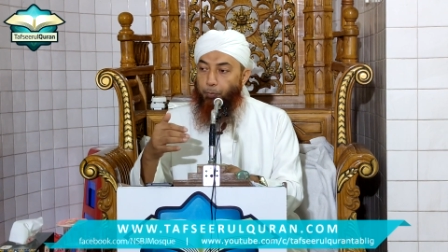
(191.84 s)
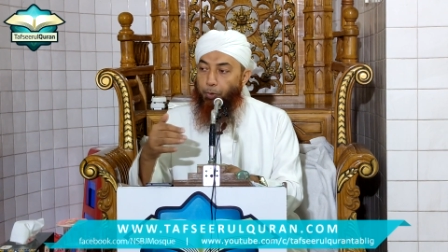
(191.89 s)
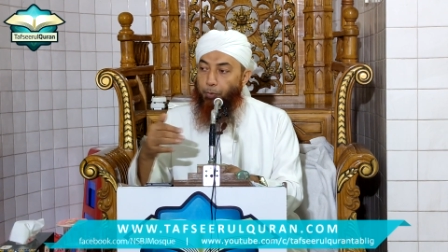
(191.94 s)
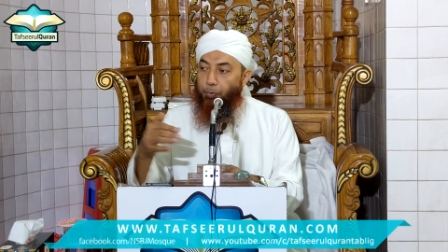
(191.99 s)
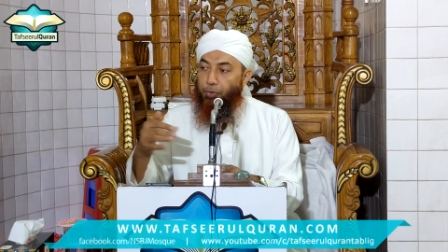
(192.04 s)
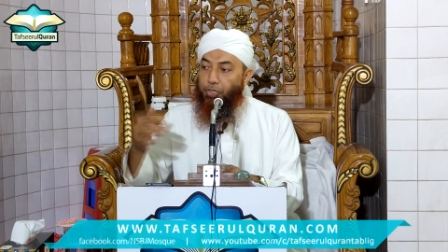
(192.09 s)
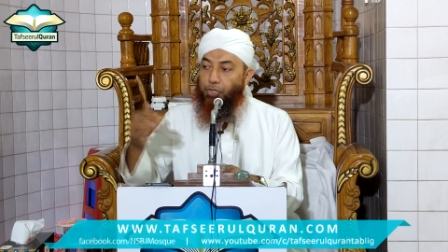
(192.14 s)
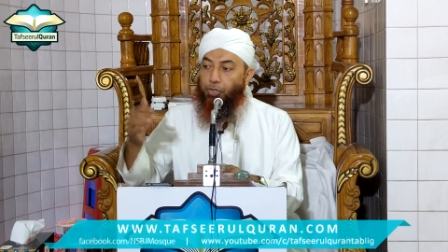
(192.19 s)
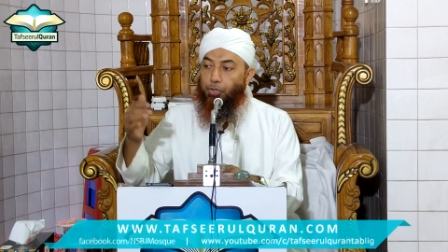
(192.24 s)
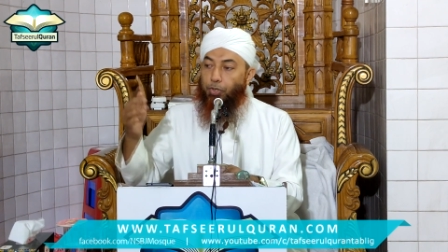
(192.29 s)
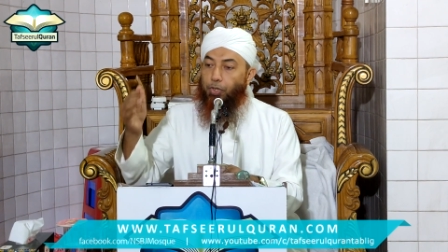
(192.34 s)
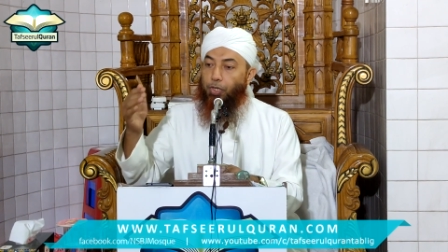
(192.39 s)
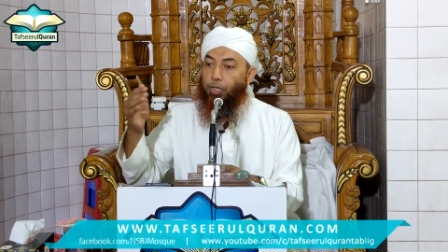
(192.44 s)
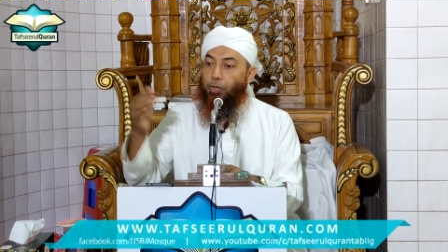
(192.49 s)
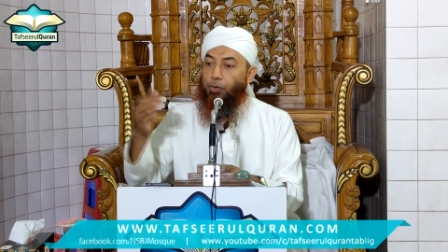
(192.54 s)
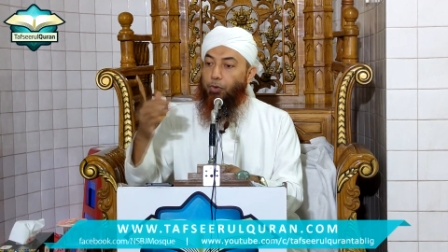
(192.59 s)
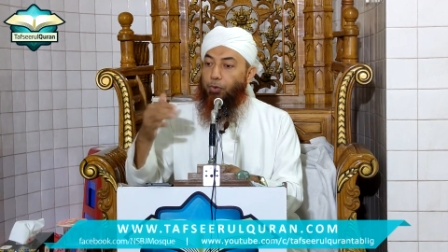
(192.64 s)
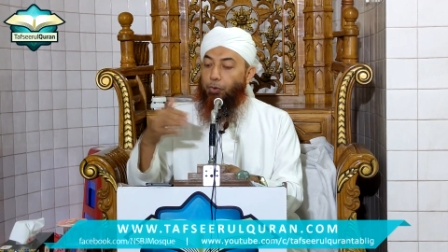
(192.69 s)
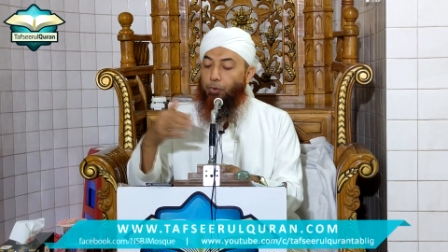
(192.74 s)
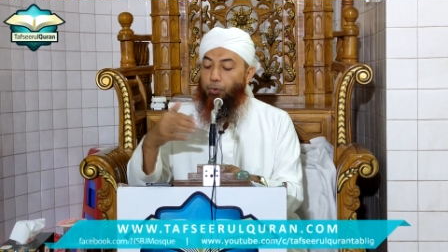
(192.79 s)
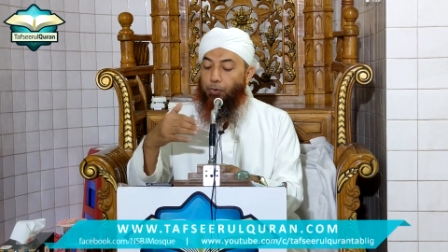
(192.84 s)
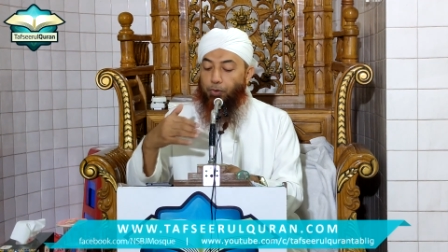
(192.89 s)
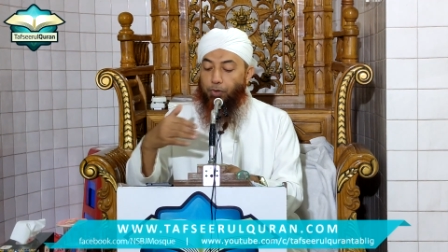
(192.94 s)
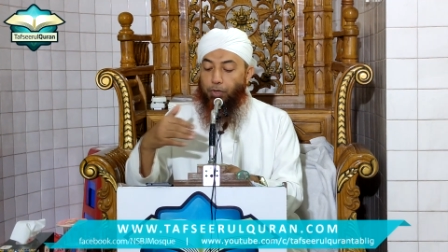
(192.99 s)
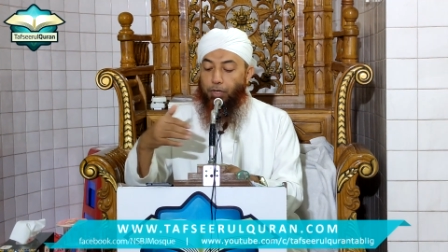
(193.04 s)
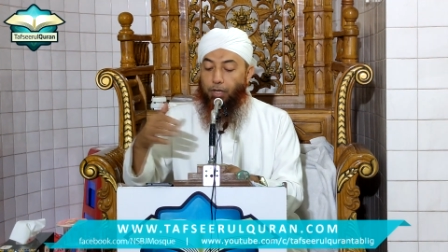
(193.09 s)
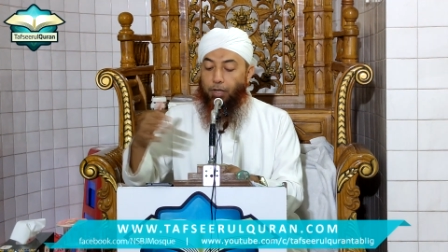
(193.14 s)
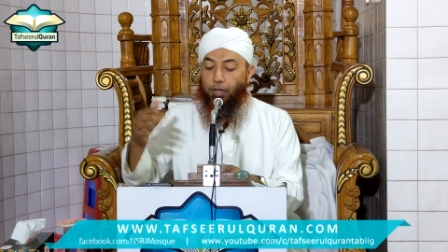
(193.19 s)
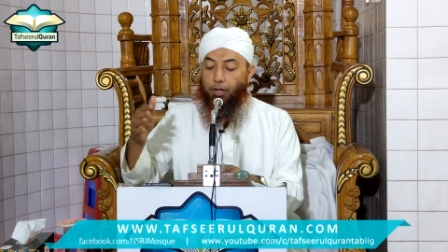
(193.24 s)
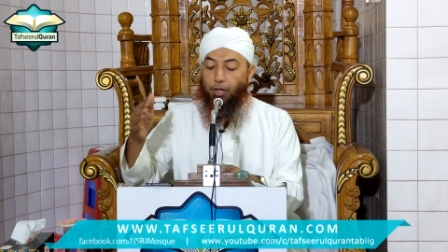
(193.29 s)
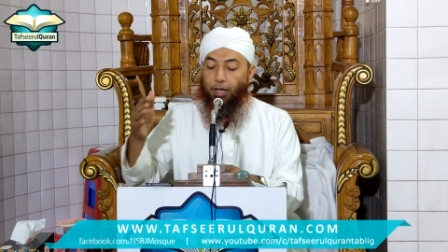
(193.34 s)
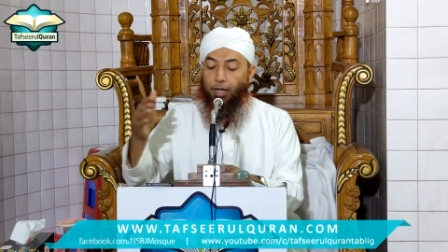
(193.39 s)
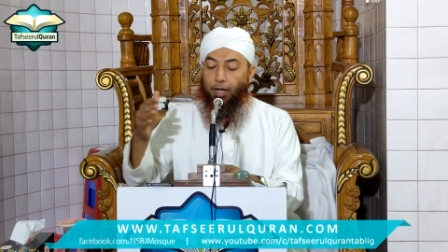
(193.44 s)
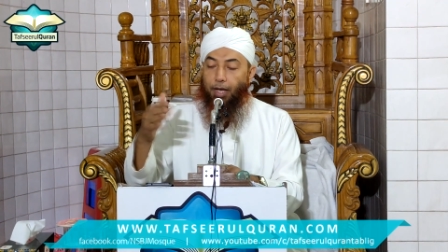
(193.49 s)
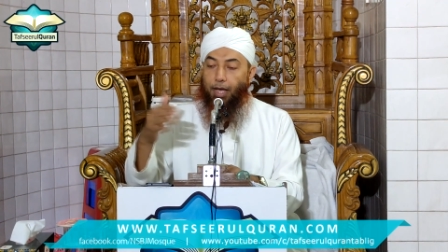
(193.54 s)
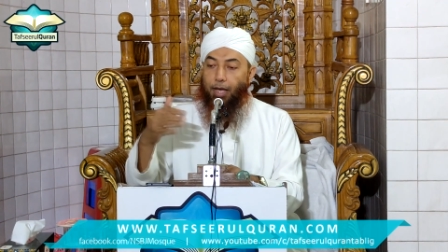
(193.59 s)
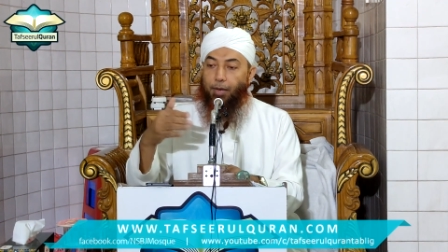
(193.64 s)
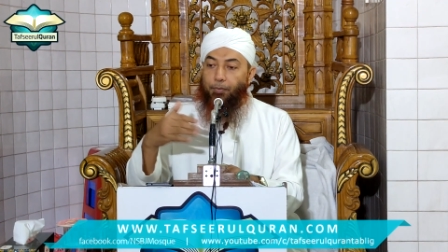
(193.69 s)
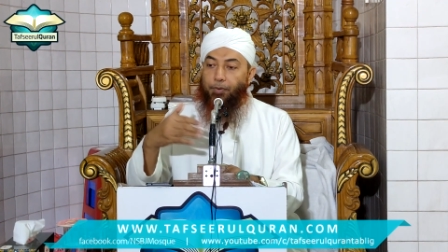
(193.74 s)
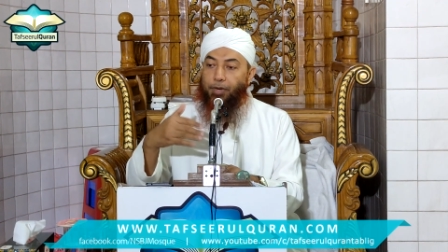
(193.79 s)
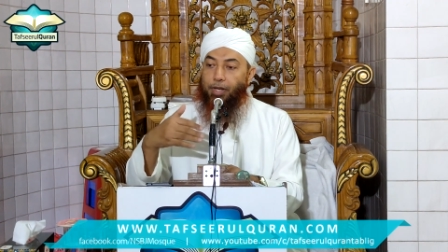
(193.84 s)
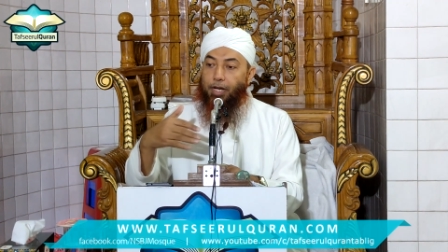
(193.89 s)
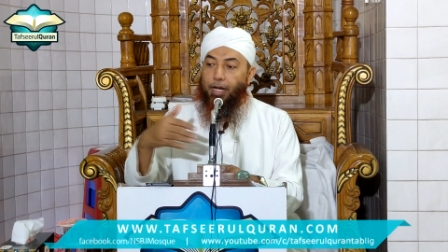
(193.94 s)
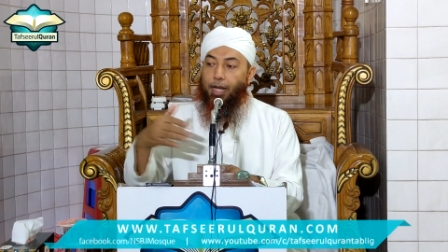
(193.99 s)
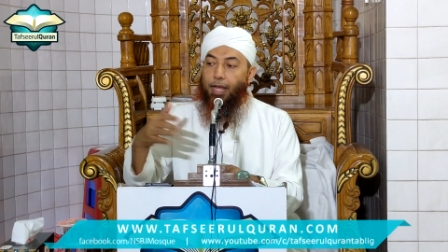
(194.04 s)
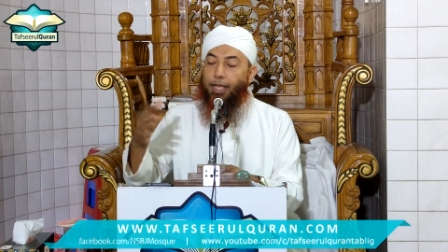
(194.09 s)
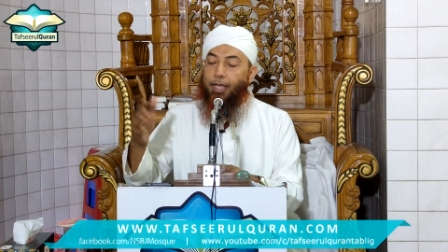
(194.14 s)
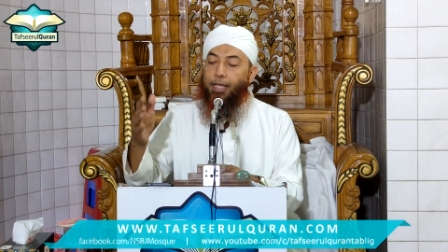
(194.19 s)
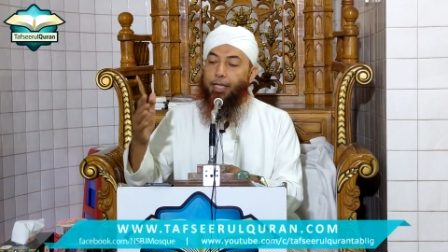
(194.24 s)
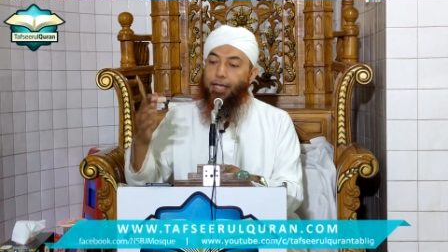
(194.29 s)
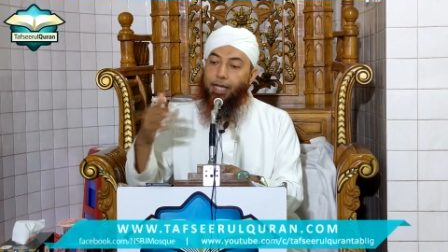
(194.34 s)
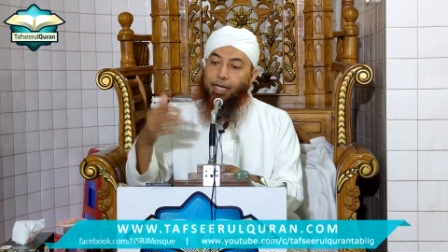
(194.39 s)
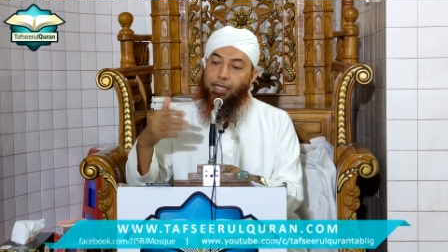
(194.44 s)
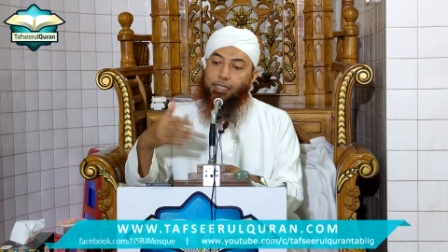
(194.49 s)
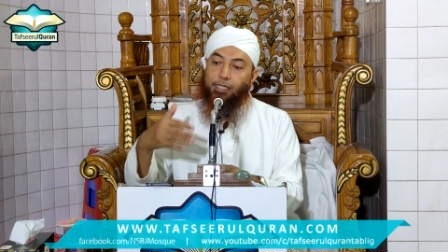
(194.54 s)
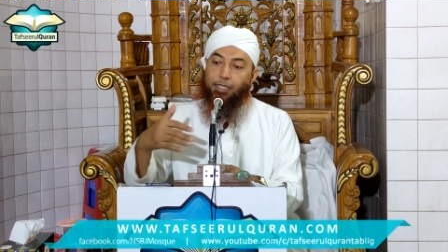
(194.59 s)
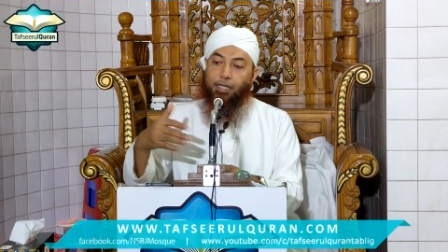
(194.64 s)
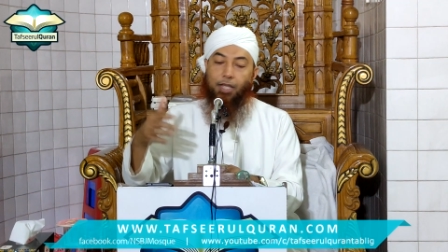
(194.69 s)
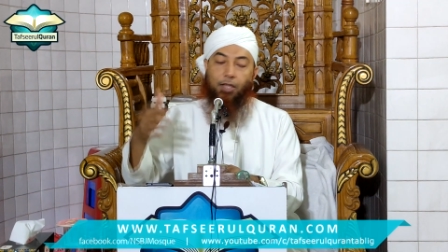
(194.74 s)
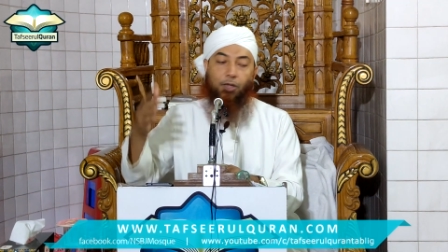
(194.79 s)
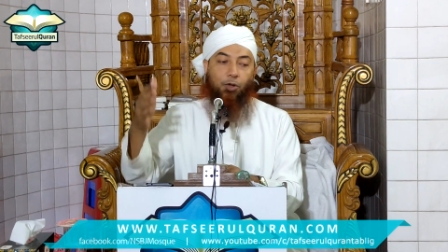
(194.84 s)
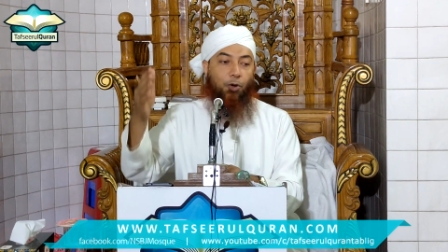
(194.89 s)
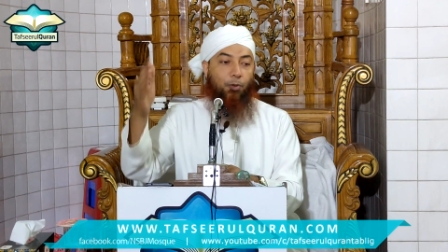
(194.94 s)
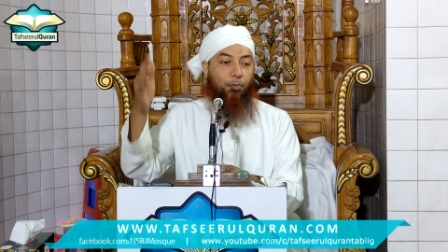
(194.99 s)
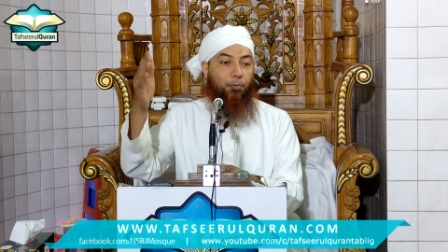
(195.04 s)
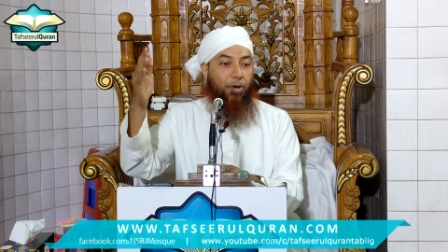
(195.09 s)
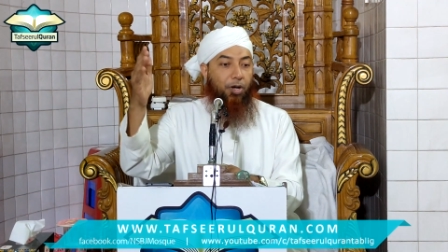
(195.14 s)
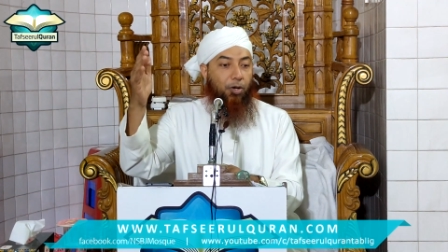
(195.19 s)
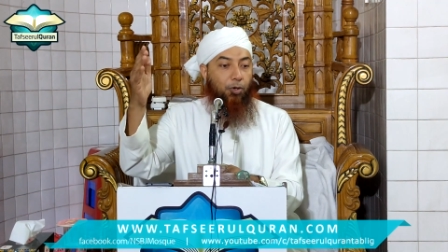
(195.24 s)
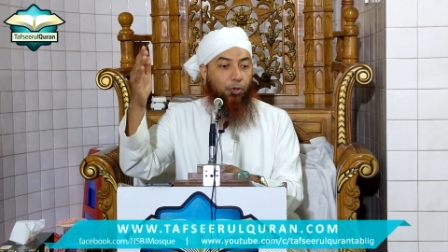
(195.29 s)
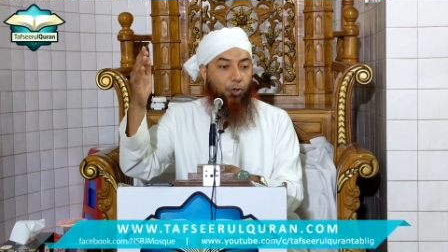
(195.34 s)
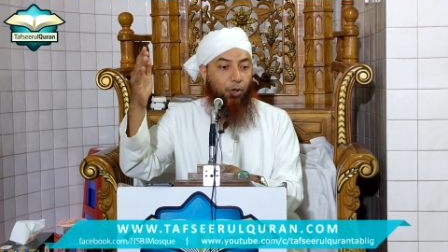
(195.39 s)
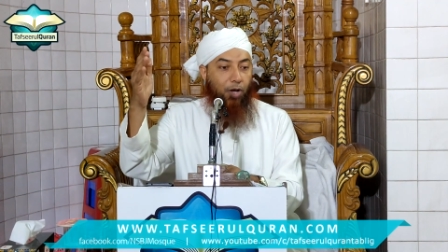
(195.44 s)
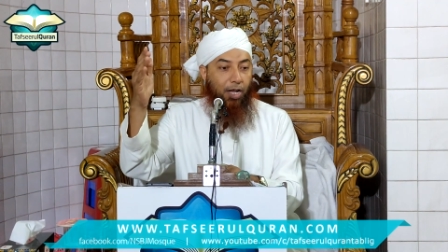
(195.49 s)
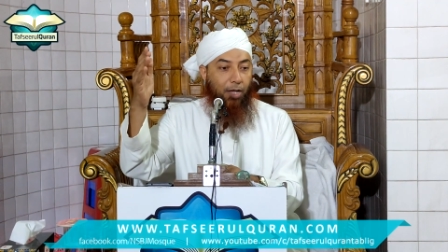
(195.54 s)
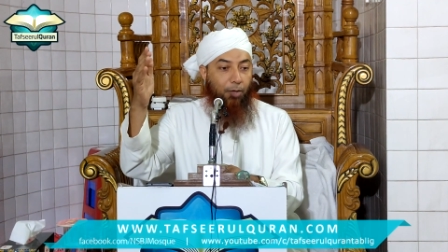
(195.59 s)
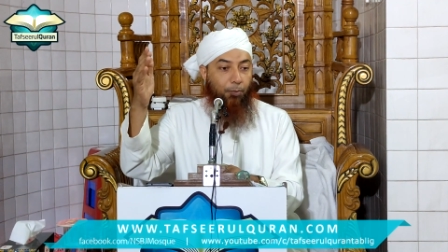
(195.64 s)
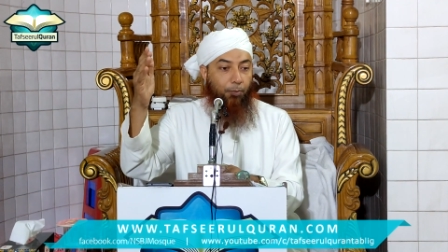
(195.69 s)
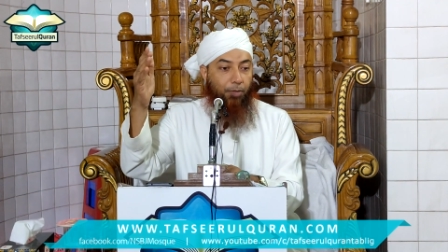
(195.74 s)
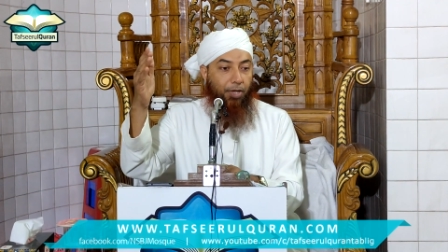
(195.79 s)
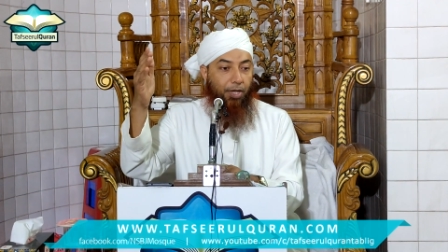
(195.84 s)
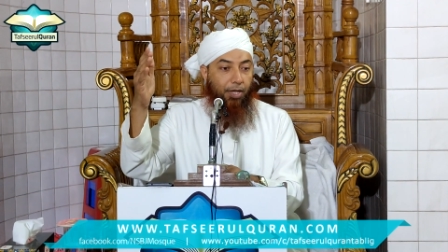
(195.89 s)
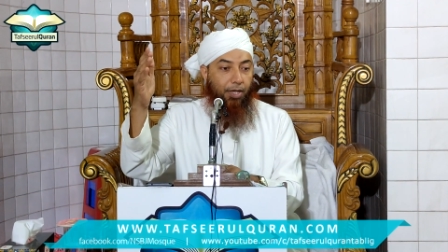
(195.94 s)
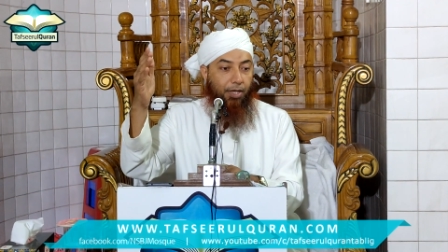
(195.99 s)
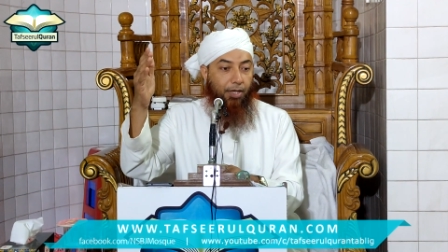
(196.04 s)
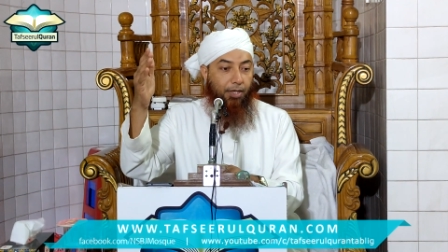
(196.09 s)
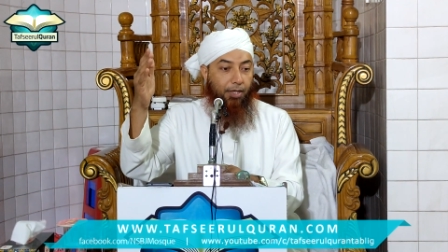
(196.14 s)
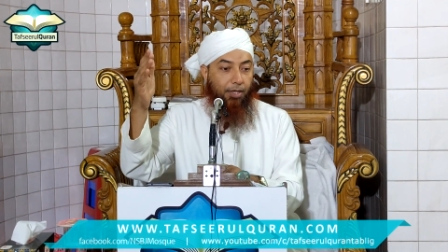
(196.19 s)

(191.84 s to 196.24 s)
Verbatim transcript: ভবিষ্যতেও কাফেরারা এই কাজটাই অব্যাহত রাখবে